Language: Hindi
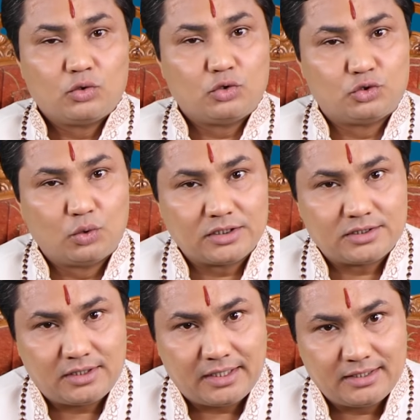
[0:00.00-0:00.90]
तो सूरज
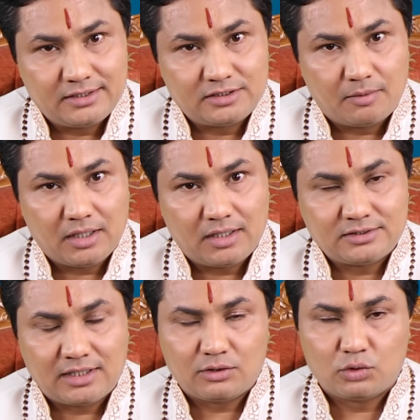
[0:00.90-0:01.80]
की तरह यदि चमकना
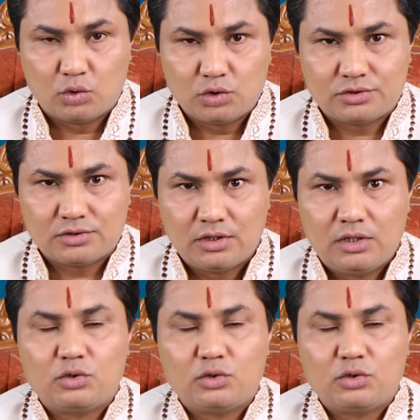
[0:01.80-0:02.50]
चाहते हो दोस्त